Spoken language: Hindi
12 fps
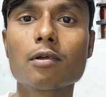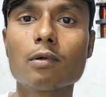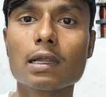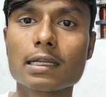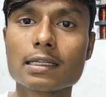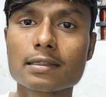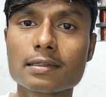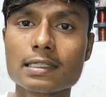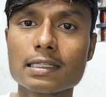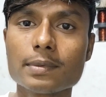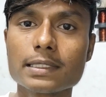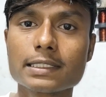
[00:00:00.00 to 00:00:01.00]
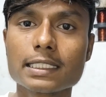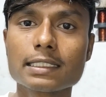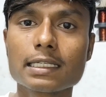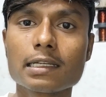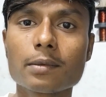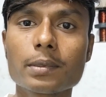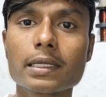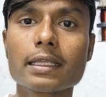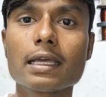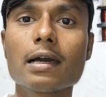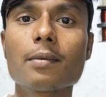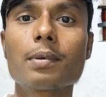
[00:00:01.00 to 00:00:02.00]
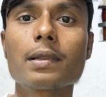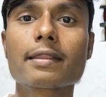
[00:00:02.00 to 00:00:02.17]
में हमको वाटर सील भी चेंज करना पड़ गया